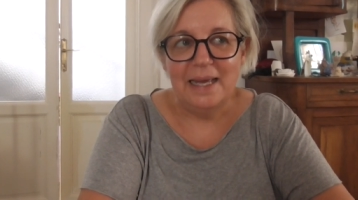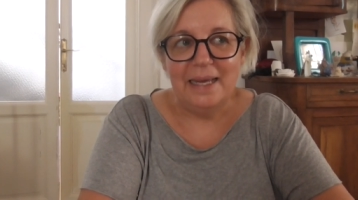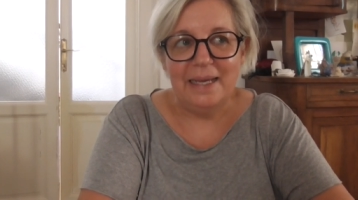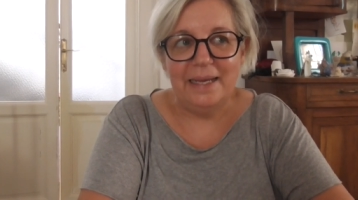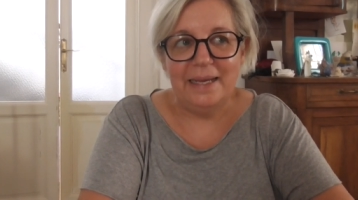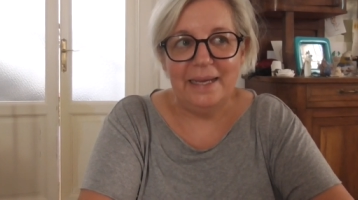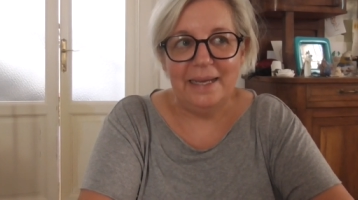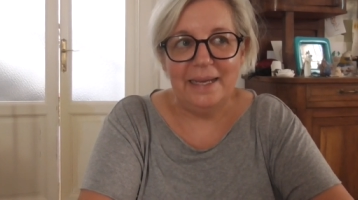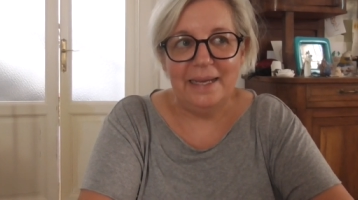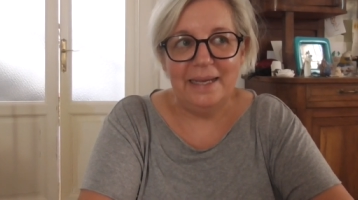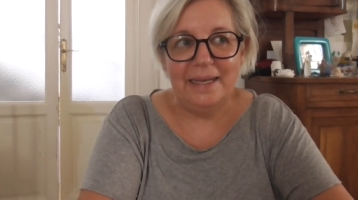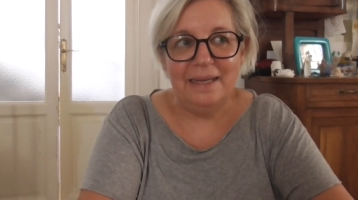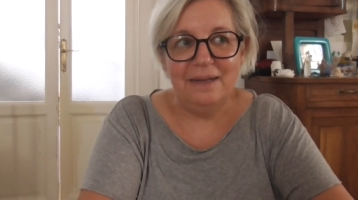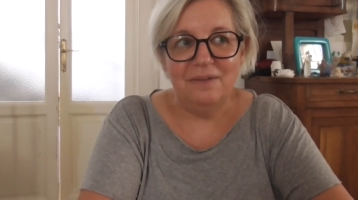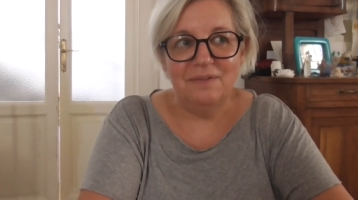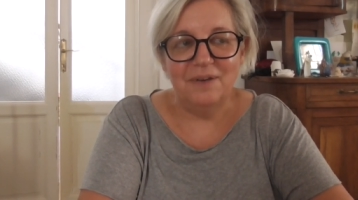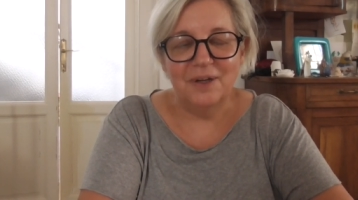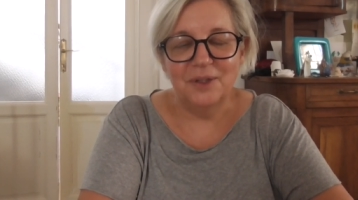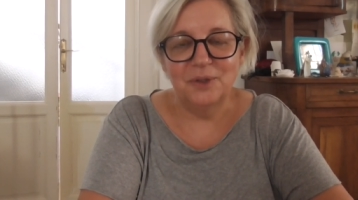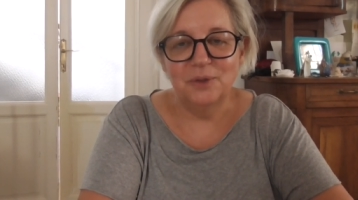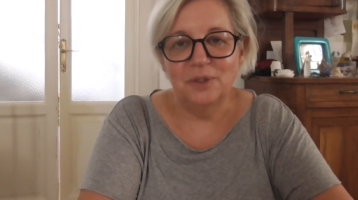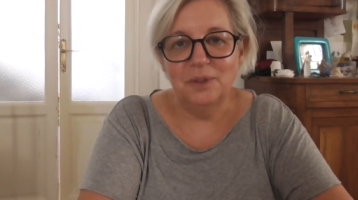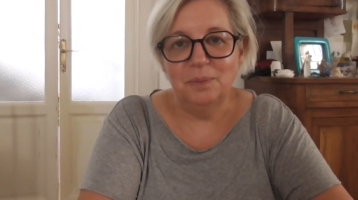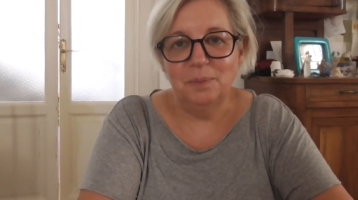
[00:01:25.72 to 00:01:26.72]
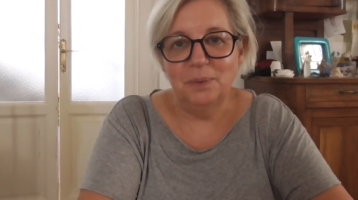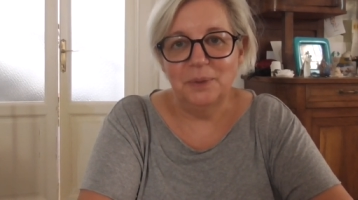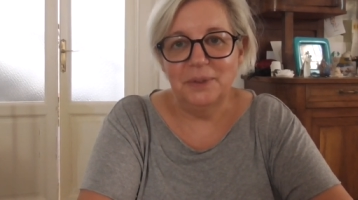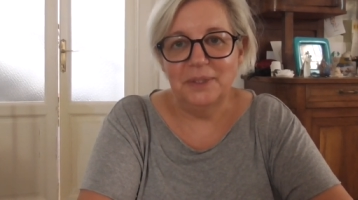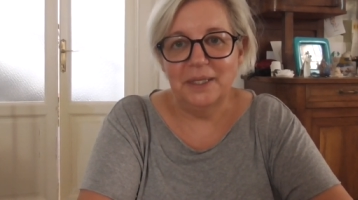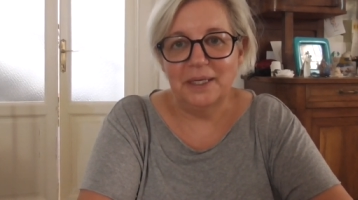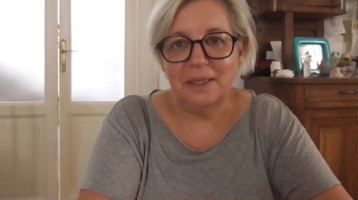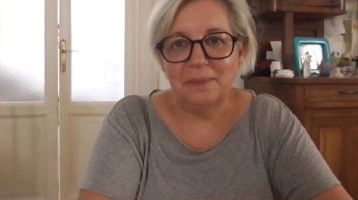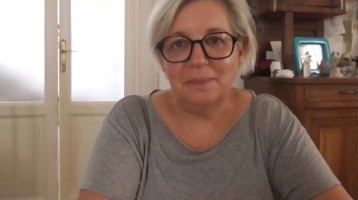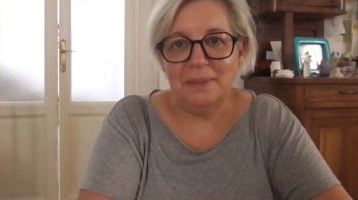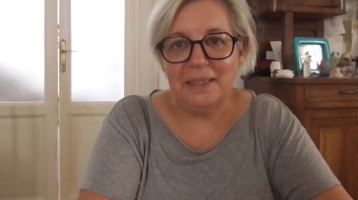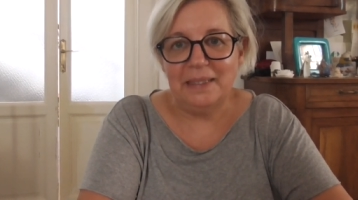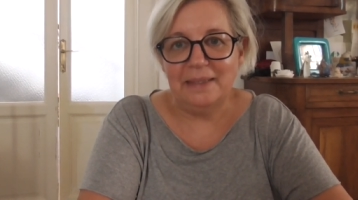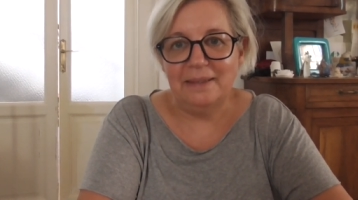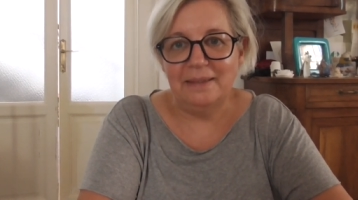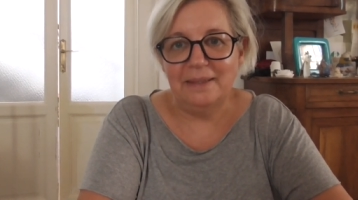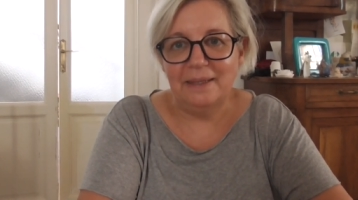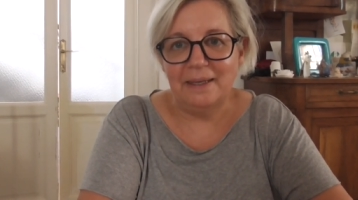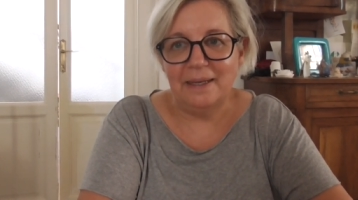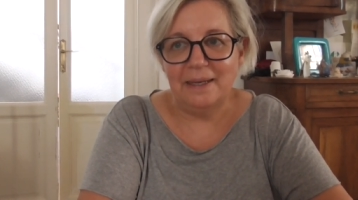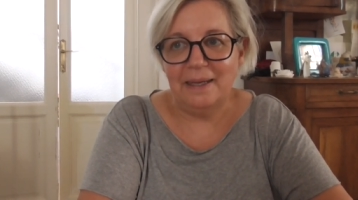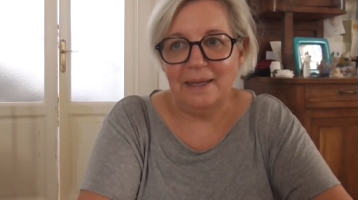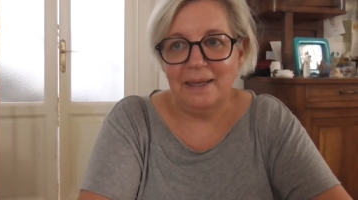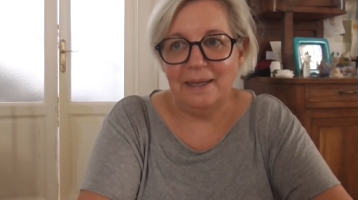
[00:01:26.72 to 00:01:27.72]
e il fatto di poter
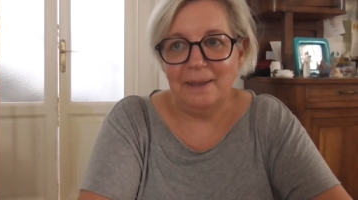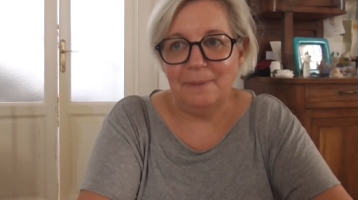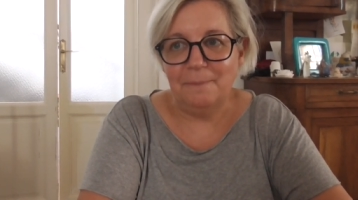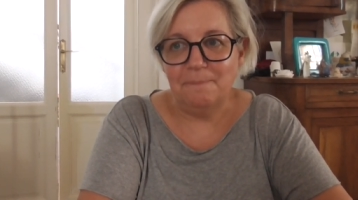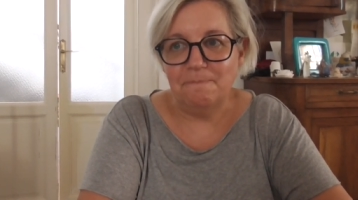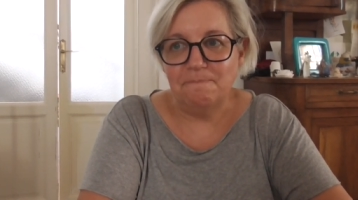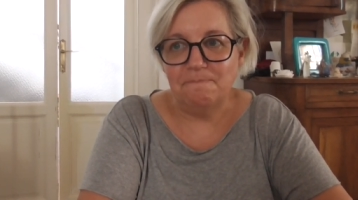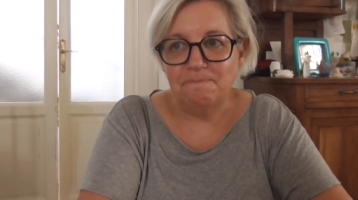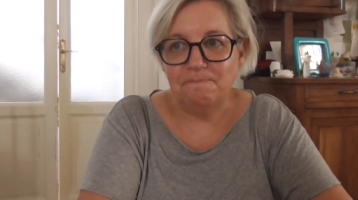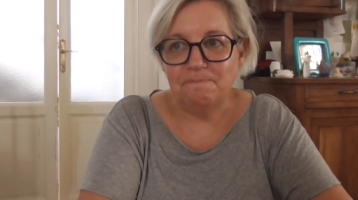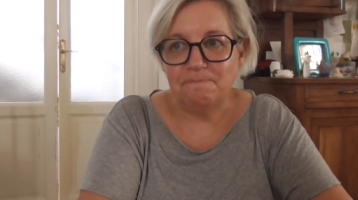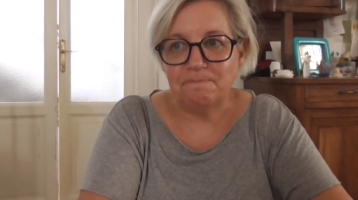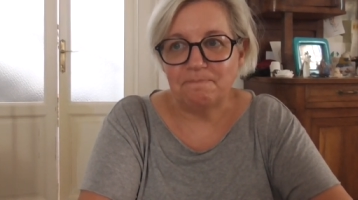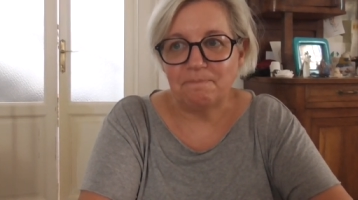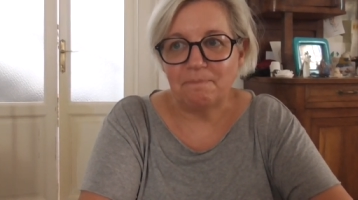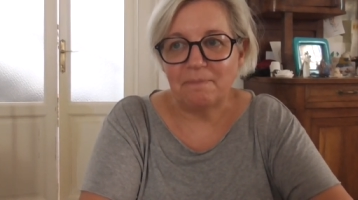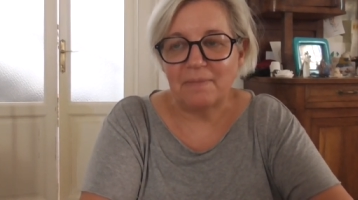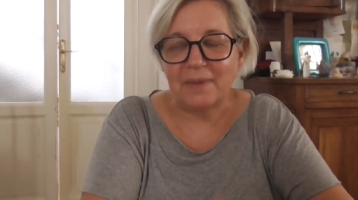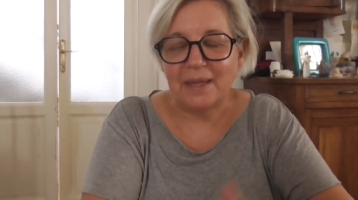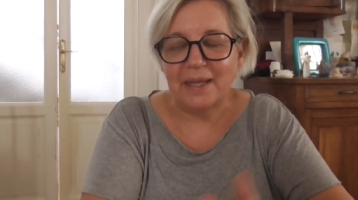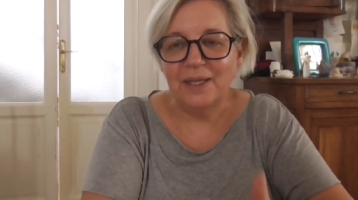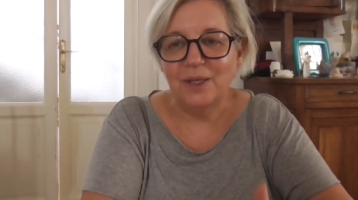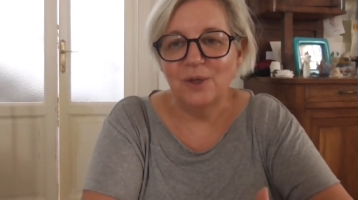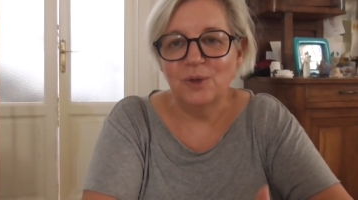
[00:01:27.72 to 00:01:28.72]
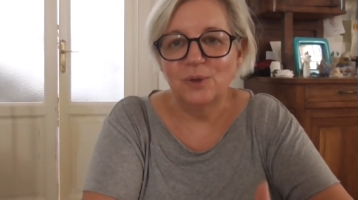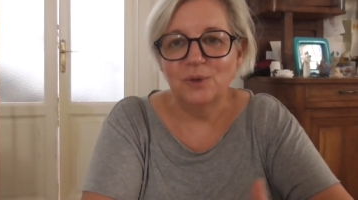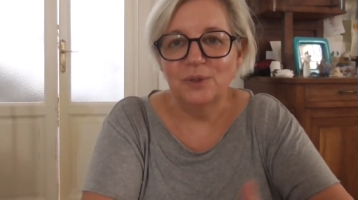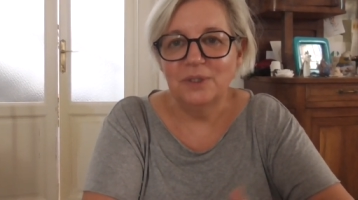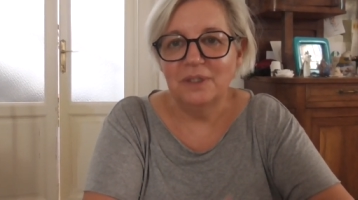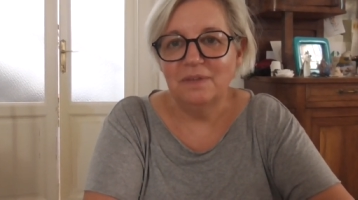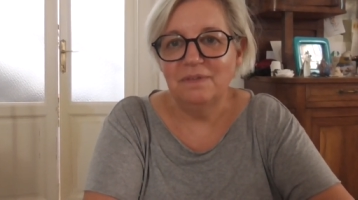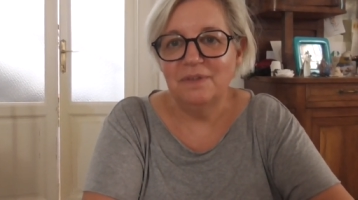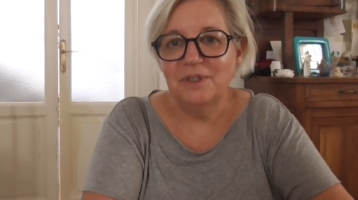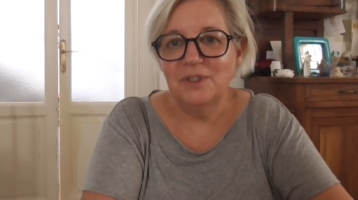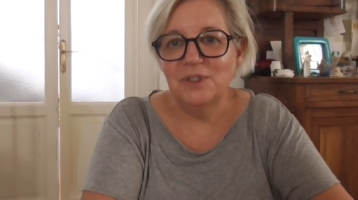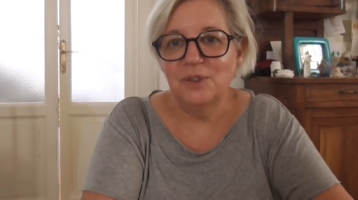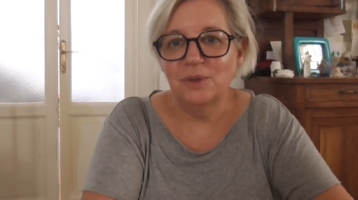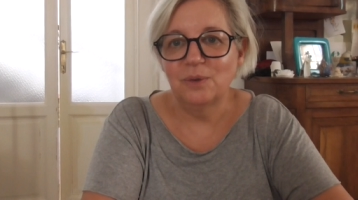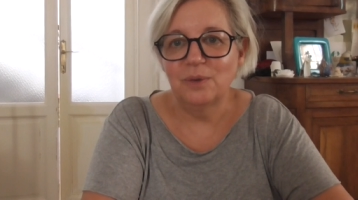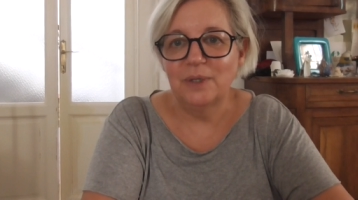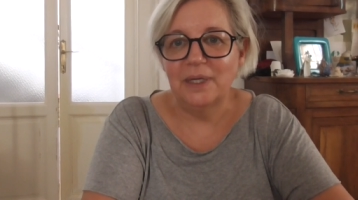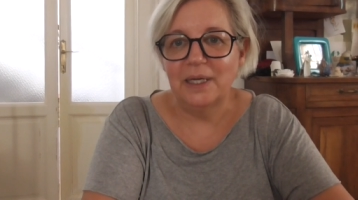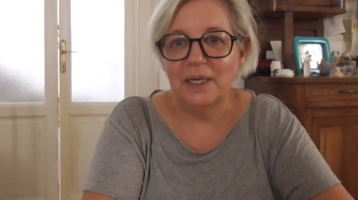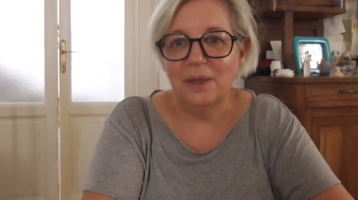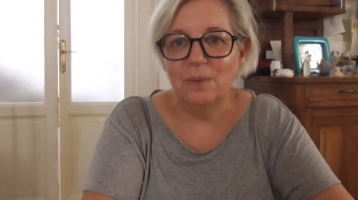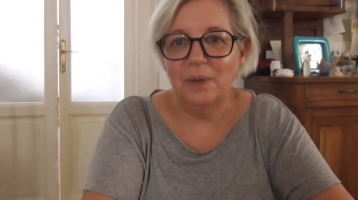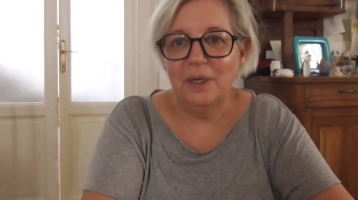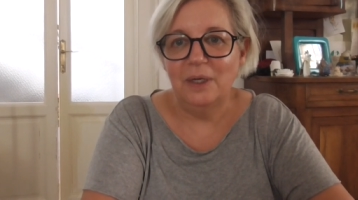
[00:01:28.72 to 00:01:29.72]
mettere mm, in
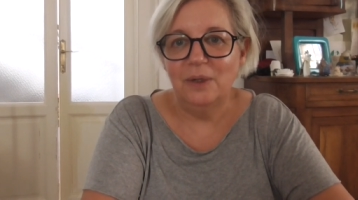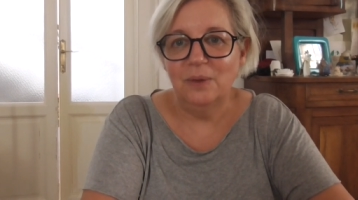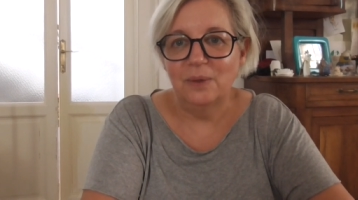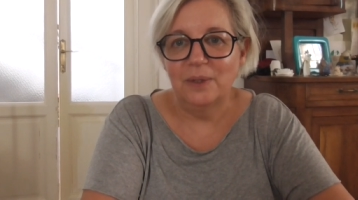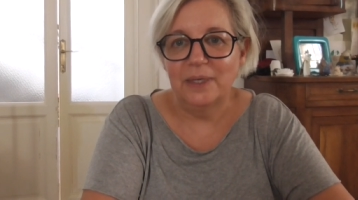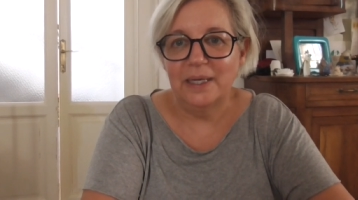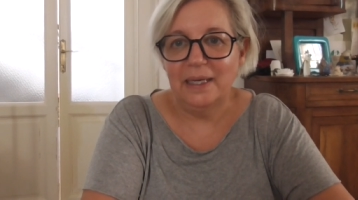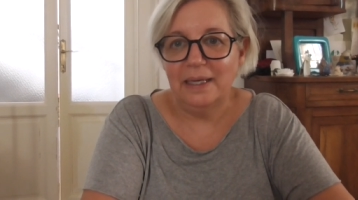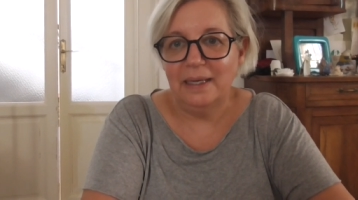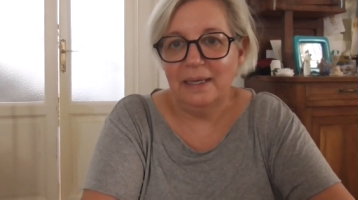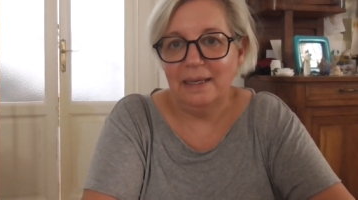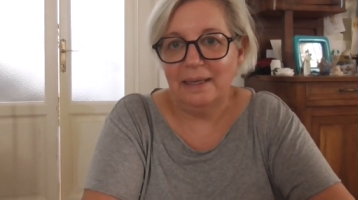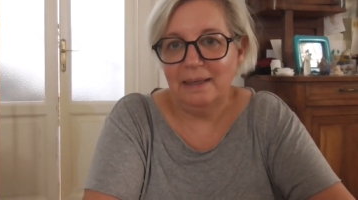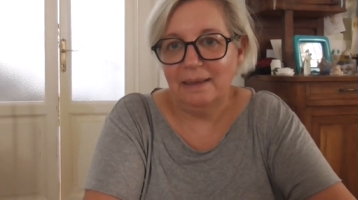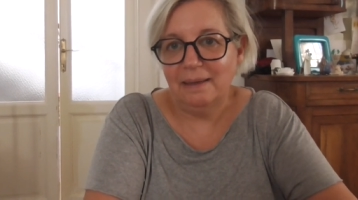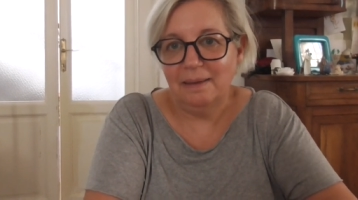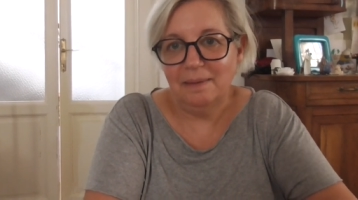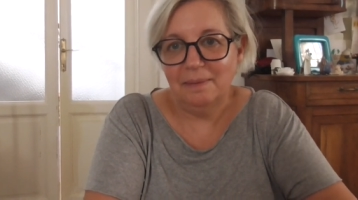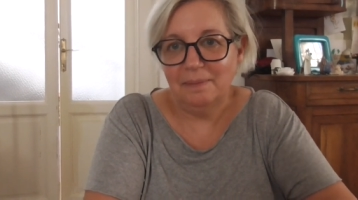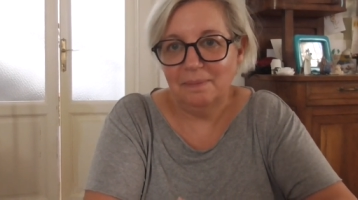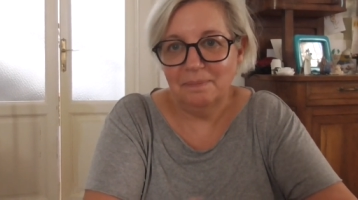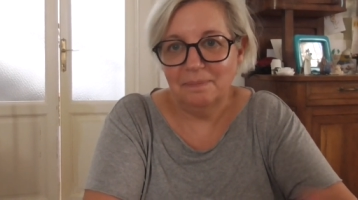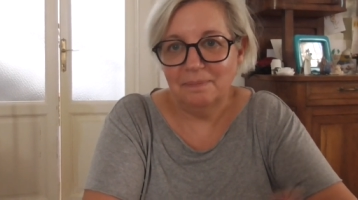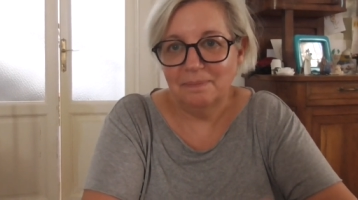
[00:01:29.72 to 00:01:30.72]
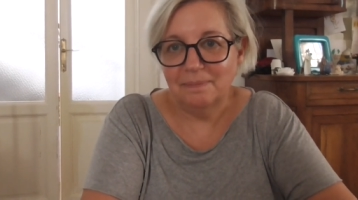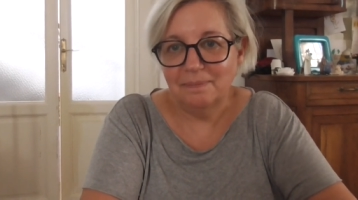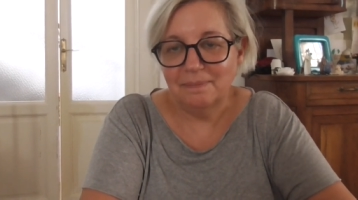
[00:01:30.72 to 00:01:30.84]
condivisione quello che